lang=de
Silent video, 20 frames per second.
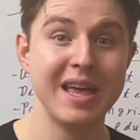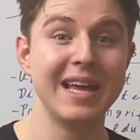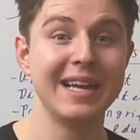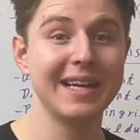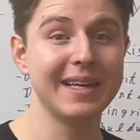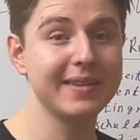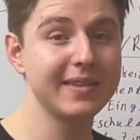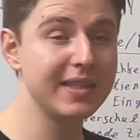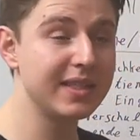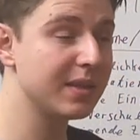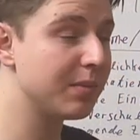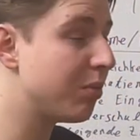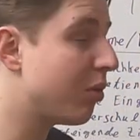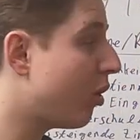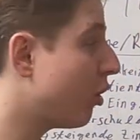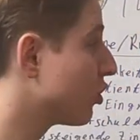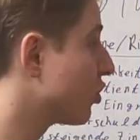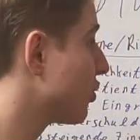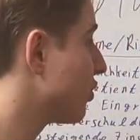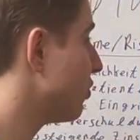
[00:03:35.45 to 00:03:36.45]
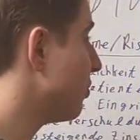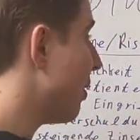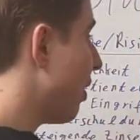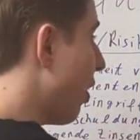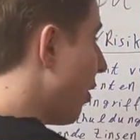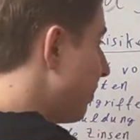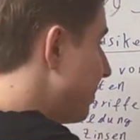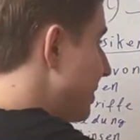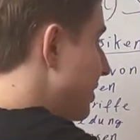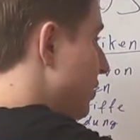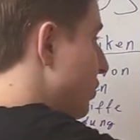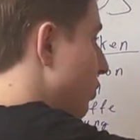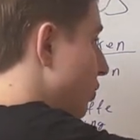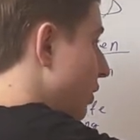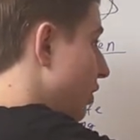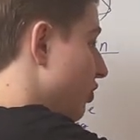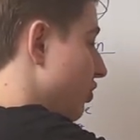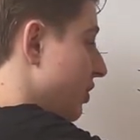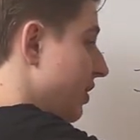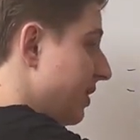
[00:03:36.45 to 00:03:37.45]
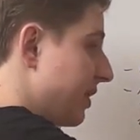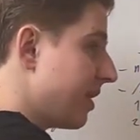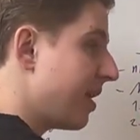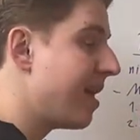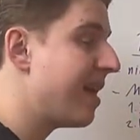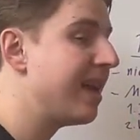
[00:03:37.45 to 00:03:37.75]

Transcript: Dass diese Branche so überhaupt nicht zyklisch ist,